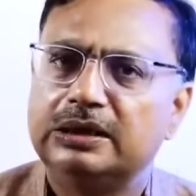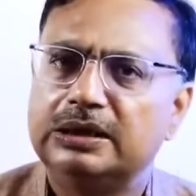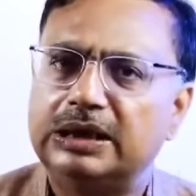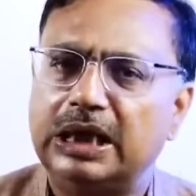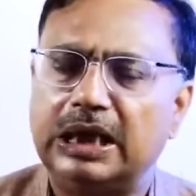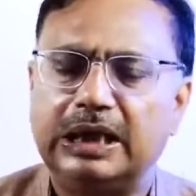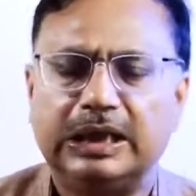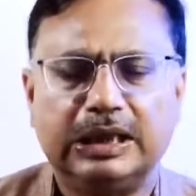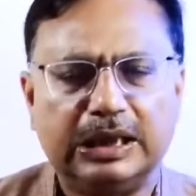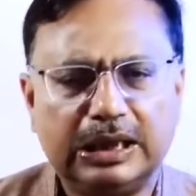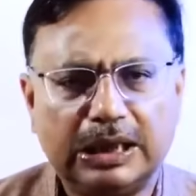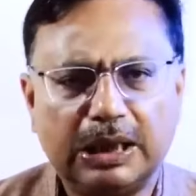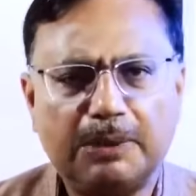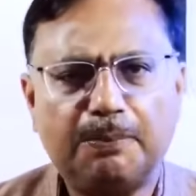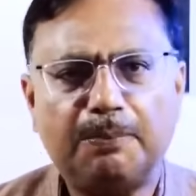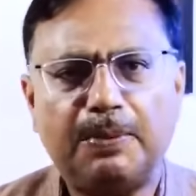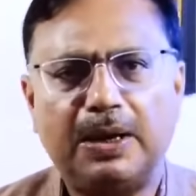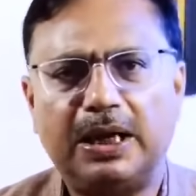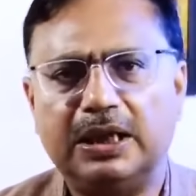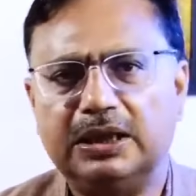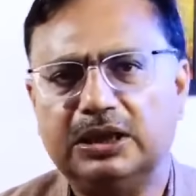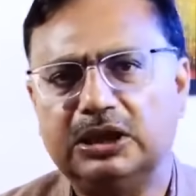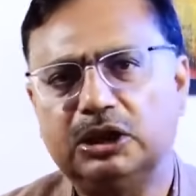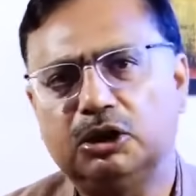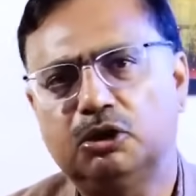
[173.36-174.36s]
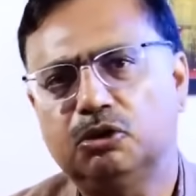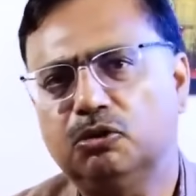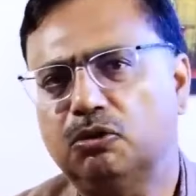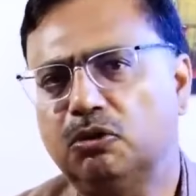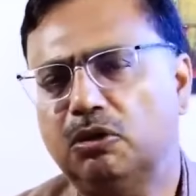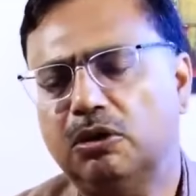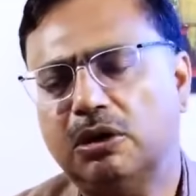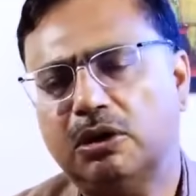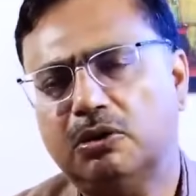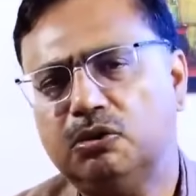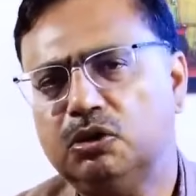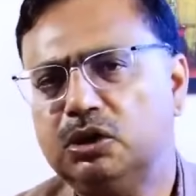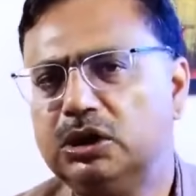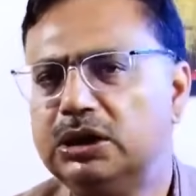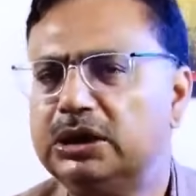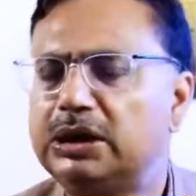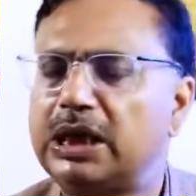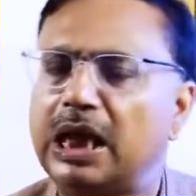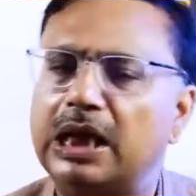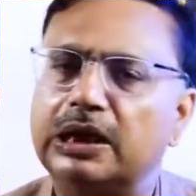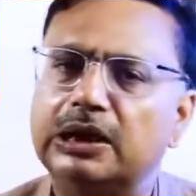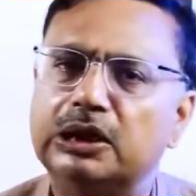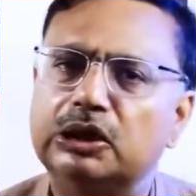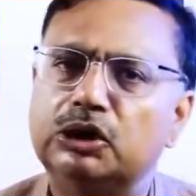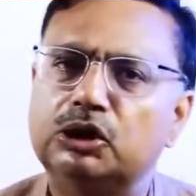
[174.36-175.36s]
যাদেরকে পাস ইস্যু করা হচ্ছে
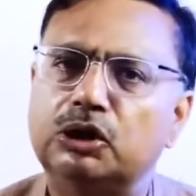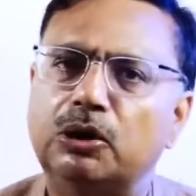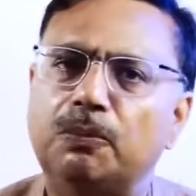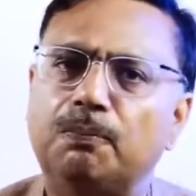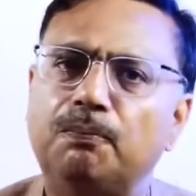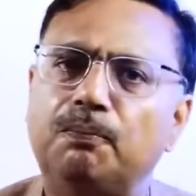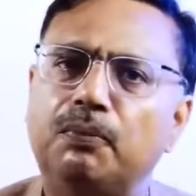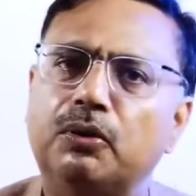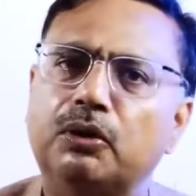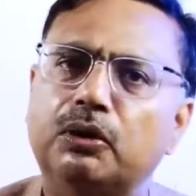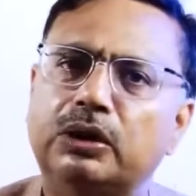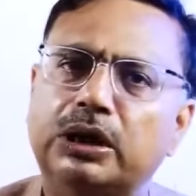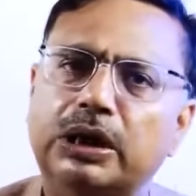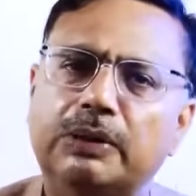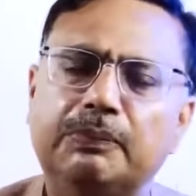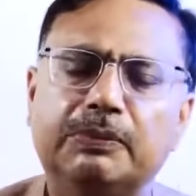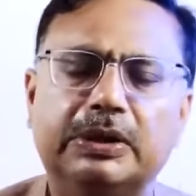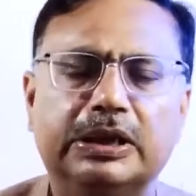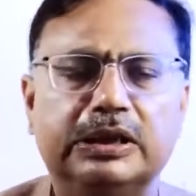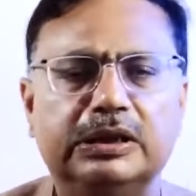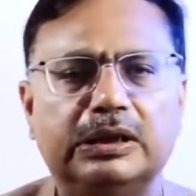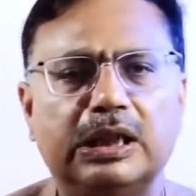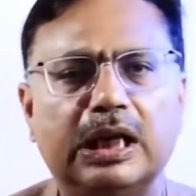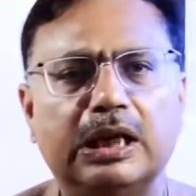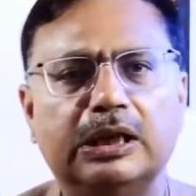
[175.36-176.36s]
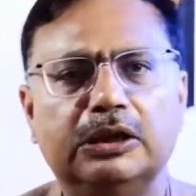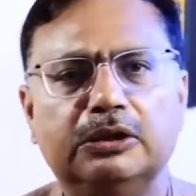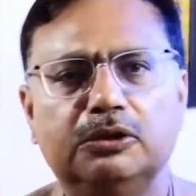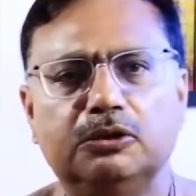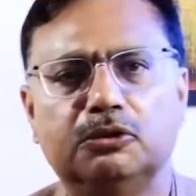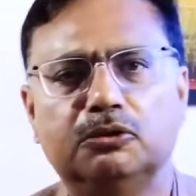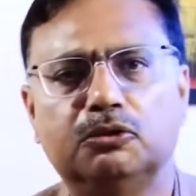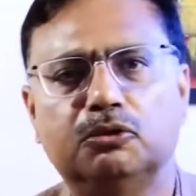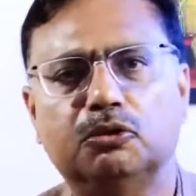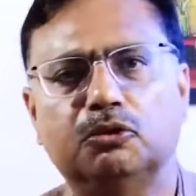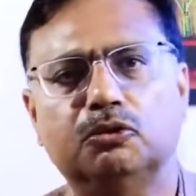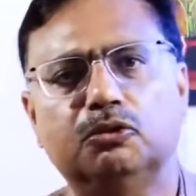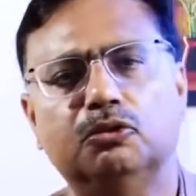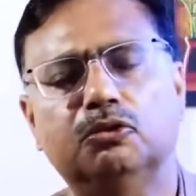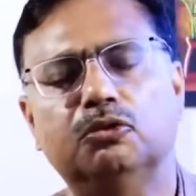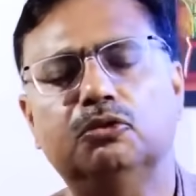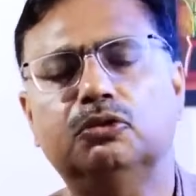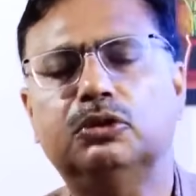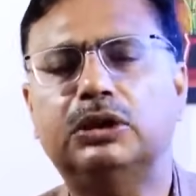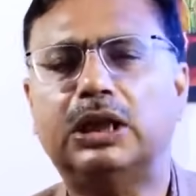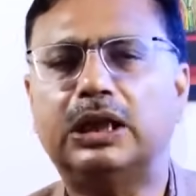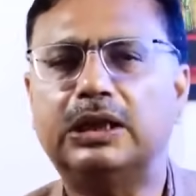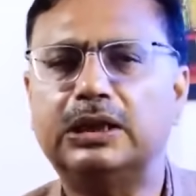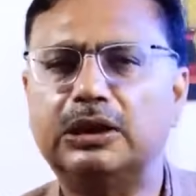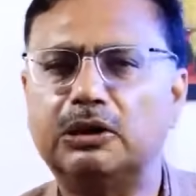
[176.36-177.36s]
তাদের সম্পর্কে বিস্তারিত তথ্য
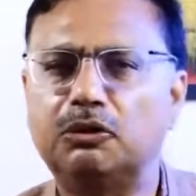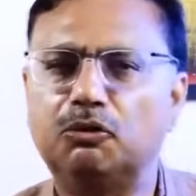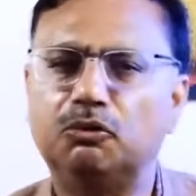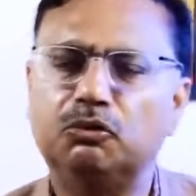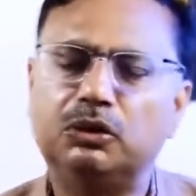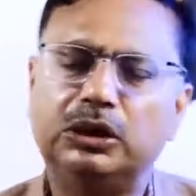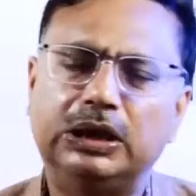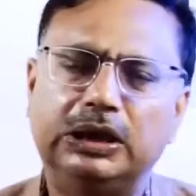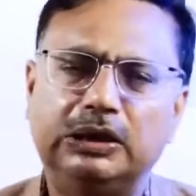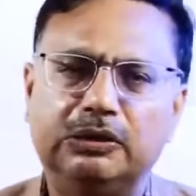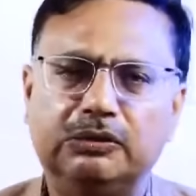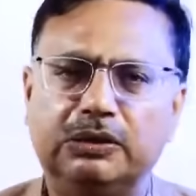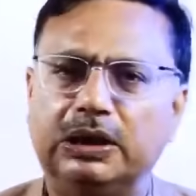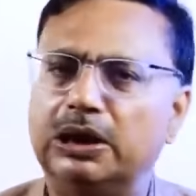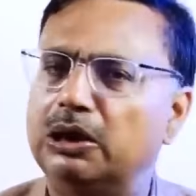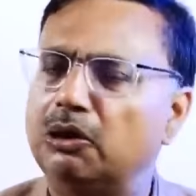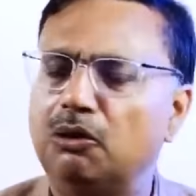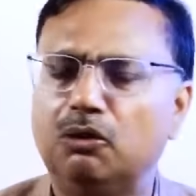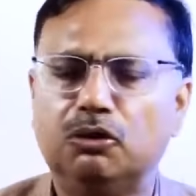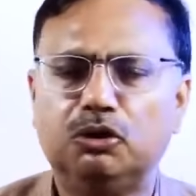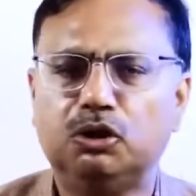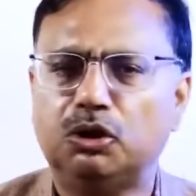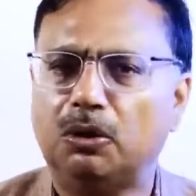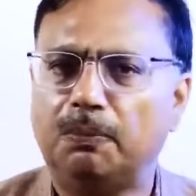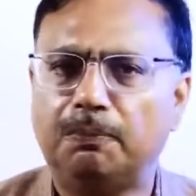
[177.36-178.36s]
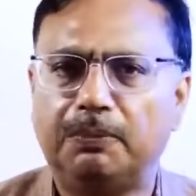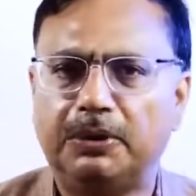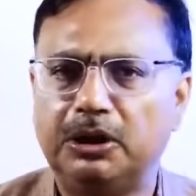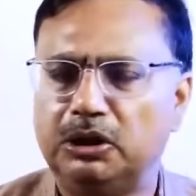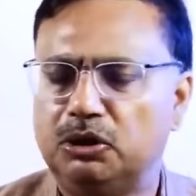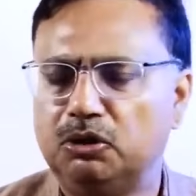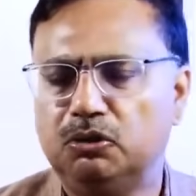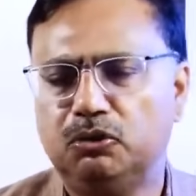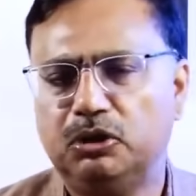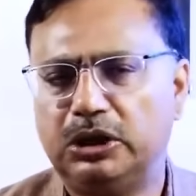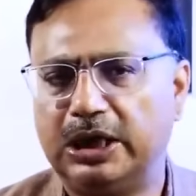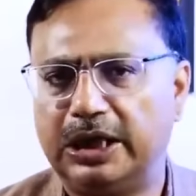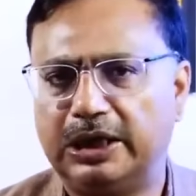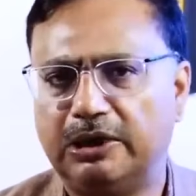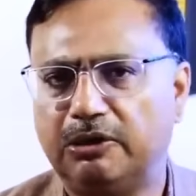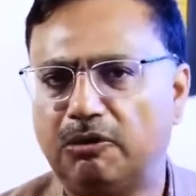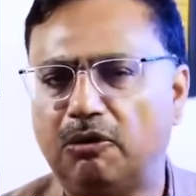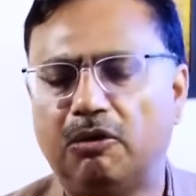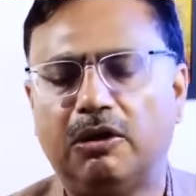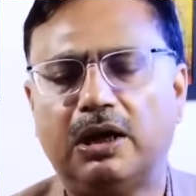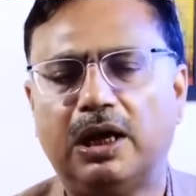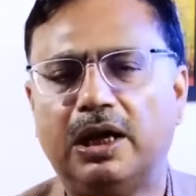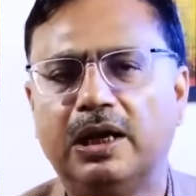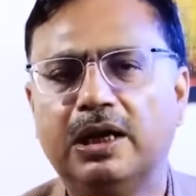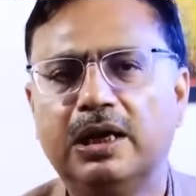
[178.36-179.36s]
তাদের অতীত রেকর্ড সব কিছু চেক
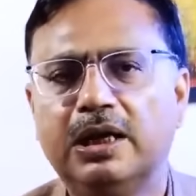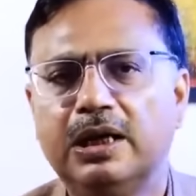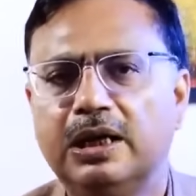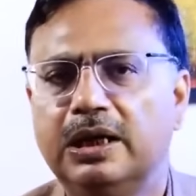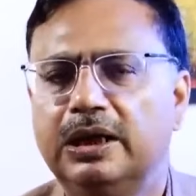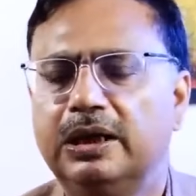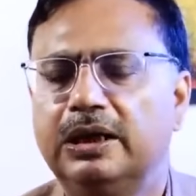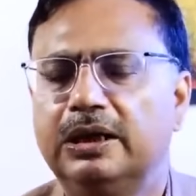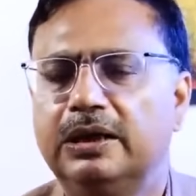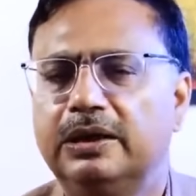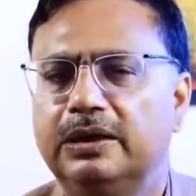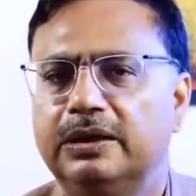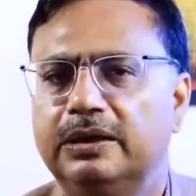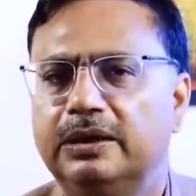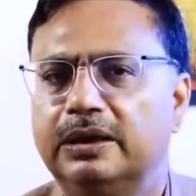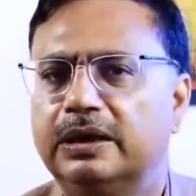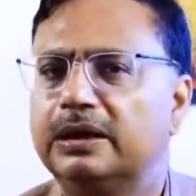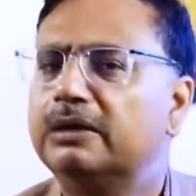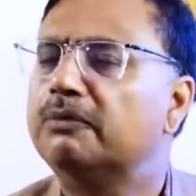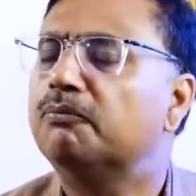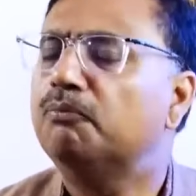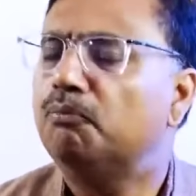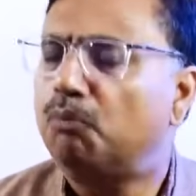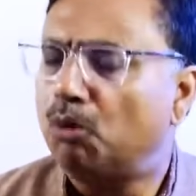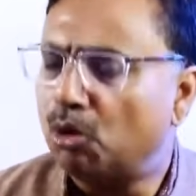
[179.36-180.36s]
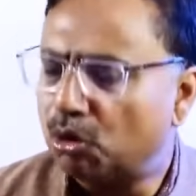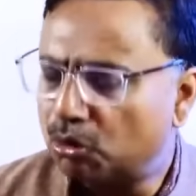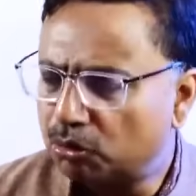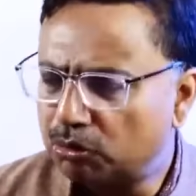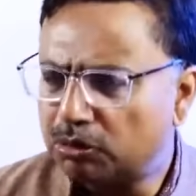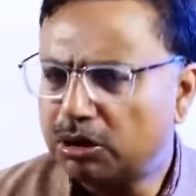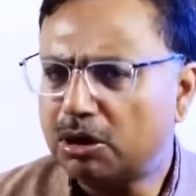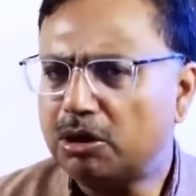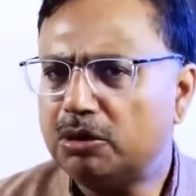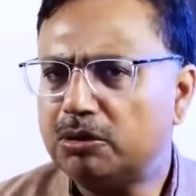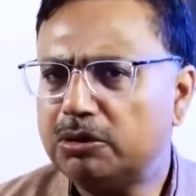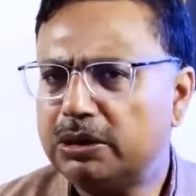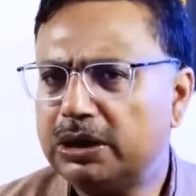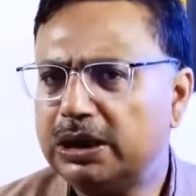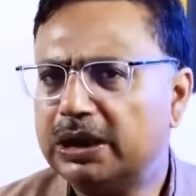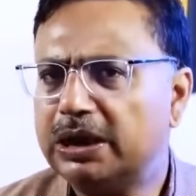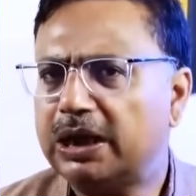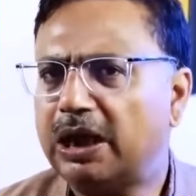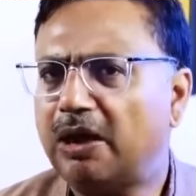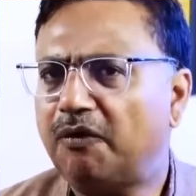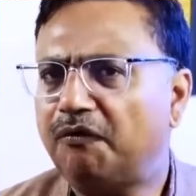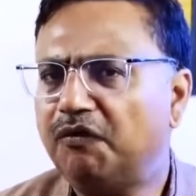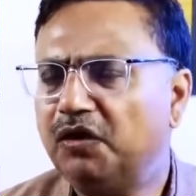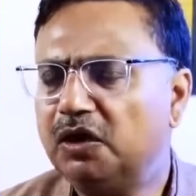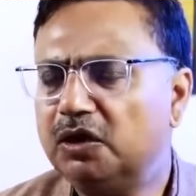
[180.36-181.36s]
করা বড় ধরনের
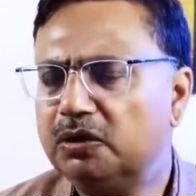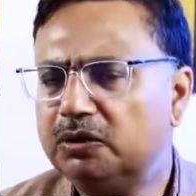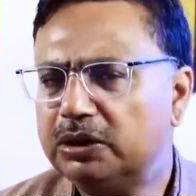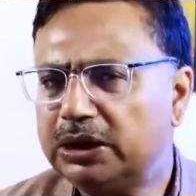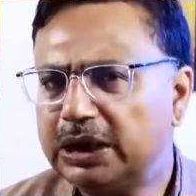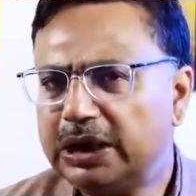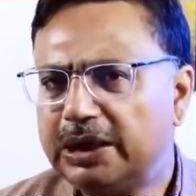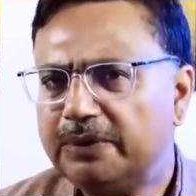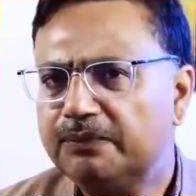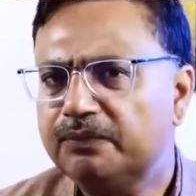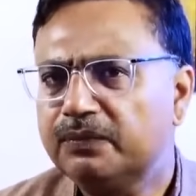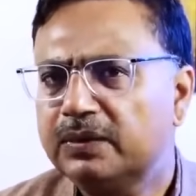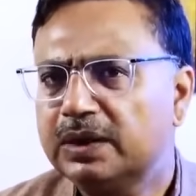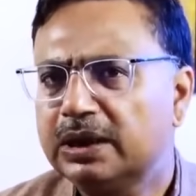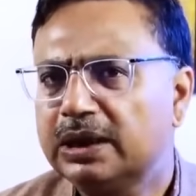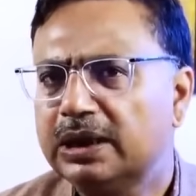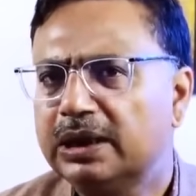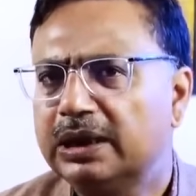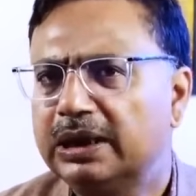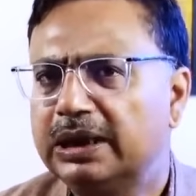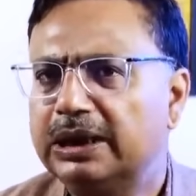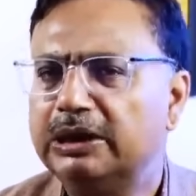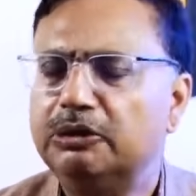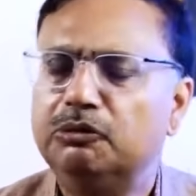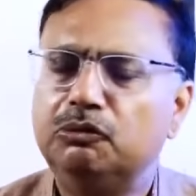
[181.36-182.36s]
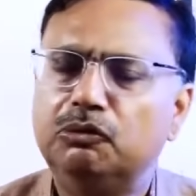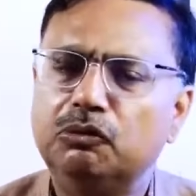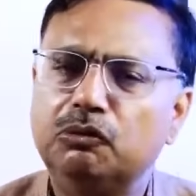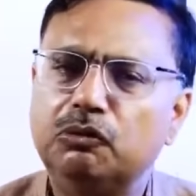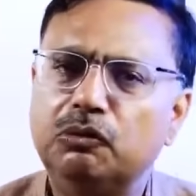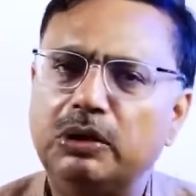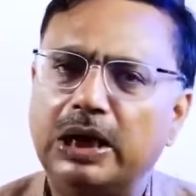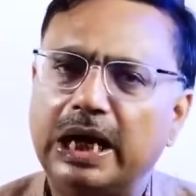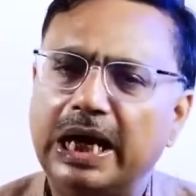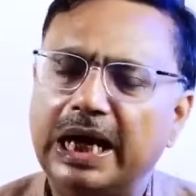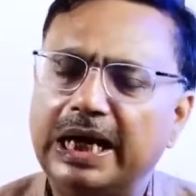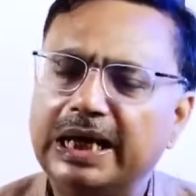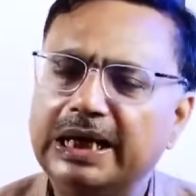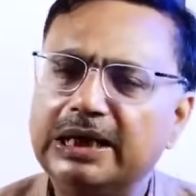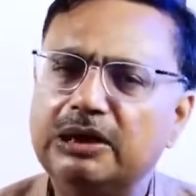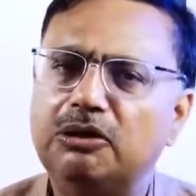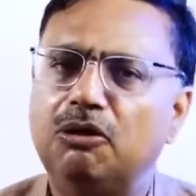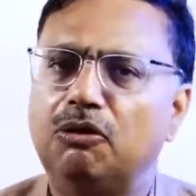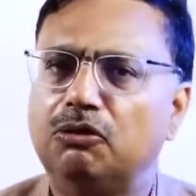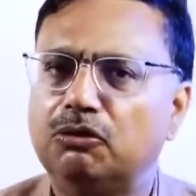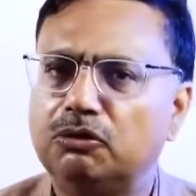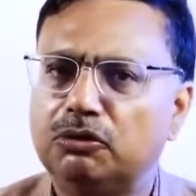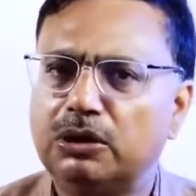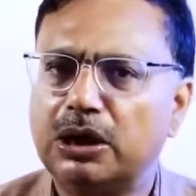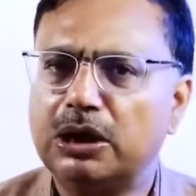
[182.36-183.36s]
গাফিলতি কিন্তু এই
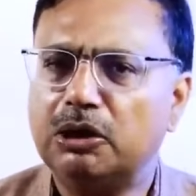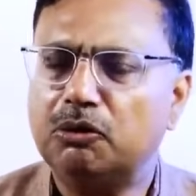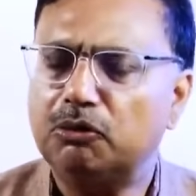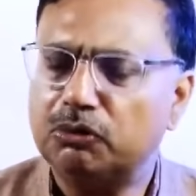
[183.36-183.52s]
ঘটনা